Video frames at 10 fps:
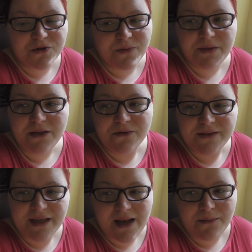Je peux peut-être
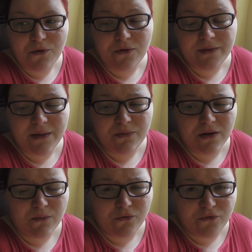aussi aller promener un peu
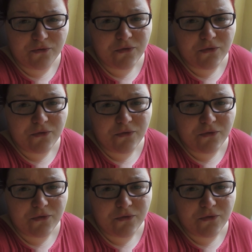avec mon neveu.